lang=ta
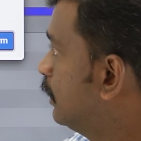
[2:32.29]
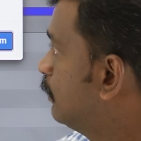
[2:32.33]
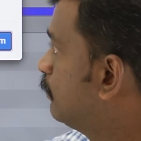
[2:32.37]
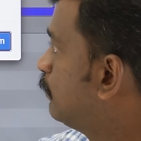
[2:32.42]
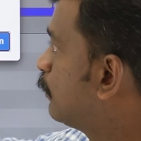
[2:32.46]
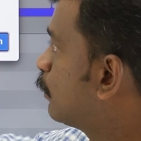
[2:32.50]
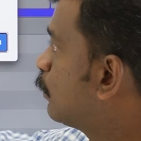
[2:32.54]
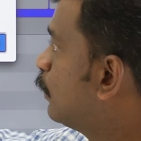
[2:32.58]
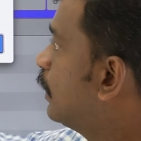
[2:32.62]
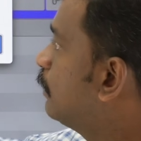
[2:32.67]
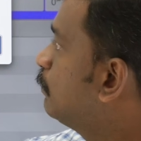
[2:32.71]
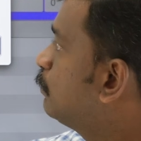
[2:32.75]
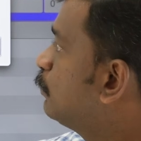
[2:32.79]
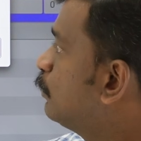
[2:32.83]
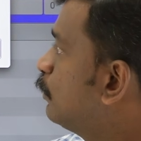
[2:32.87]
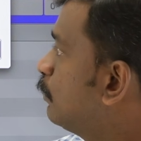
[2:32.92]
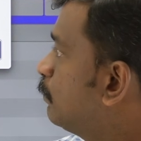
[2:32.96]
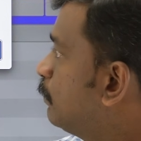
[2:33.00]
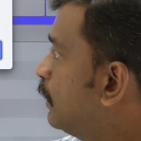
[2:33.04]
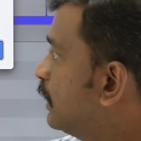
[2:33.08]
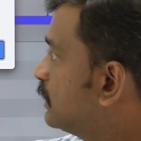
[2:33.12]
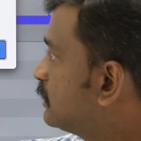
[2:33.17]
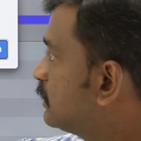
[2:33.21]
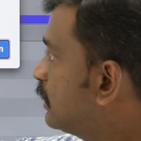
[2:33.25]
இப்போ
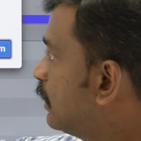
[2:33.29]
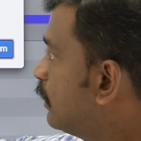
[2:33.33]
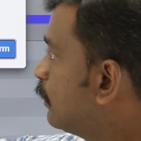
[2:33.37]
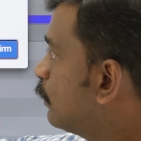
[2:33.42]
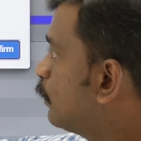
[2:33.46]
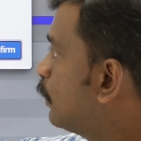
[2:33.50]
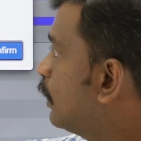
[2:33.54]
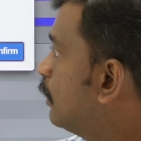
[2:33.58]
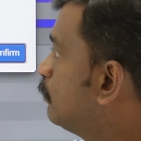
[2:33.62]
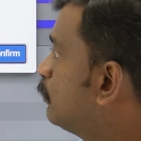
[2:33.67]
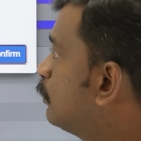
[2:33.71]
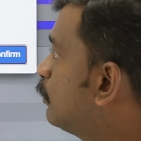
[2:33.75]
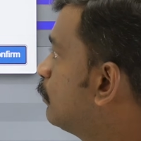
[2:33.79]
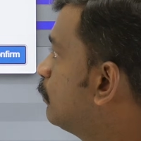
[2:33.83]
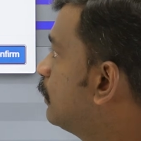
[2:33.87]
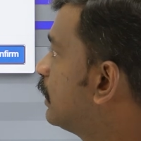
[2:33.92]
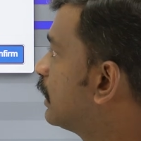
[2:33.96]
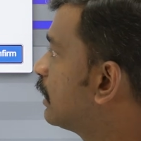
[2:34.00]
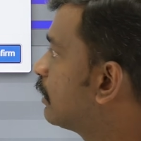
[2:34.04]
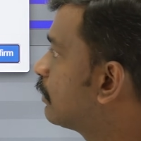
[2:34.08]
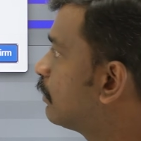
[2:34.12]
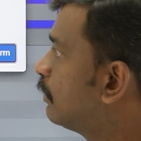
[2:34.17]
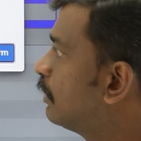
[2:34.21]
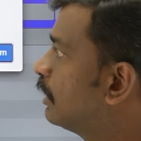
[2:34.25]
கோயம்புத்தூர் பேஸ்னா கோயம்புத்தூர்
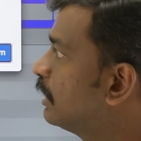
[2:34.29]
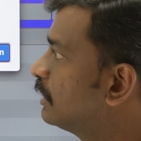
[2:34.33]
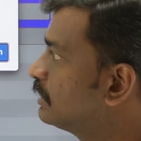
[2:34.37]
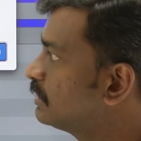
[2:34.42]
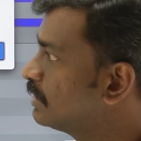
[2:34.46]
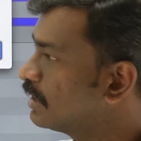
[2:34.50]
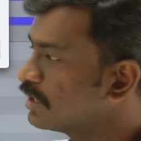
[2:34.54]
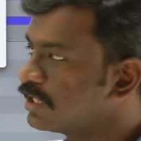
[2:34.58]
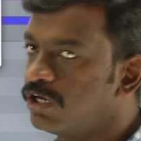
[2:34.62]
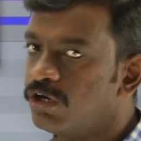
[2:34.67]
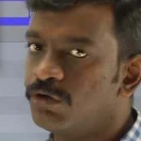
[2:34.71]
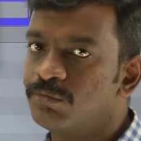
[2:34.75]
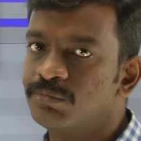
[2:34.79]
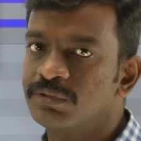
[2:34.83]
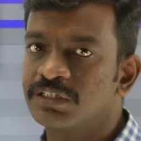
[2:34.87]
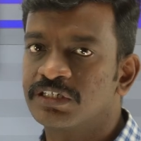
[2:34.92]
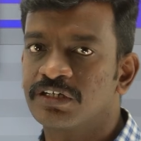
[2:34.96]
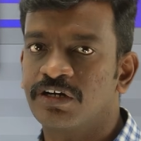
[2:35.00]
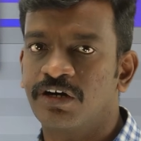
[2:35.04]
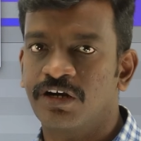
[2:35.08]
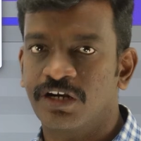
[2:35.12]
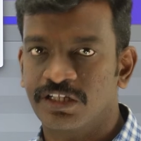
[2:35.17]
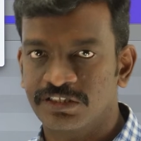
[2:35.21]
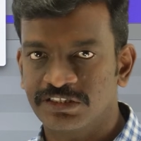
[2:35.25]
மெடிக்கல் காலேஜ் நான்
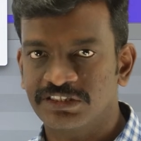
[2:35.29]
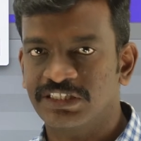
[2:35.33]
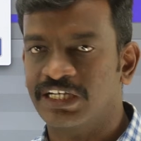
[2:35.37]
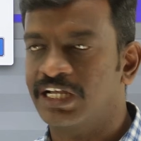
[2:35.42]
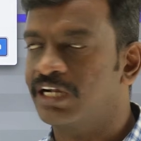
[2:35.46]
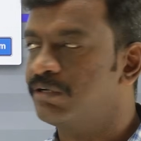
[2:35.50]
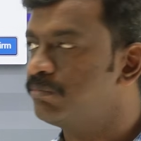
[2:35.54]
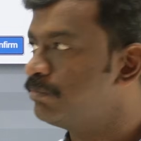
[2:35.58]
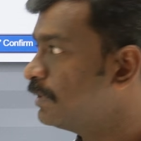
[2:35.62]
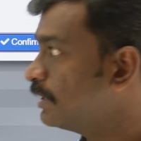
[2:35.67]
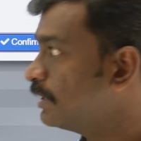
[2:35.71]
கவர்மெண்ட் காலேஜஸ் ஆட்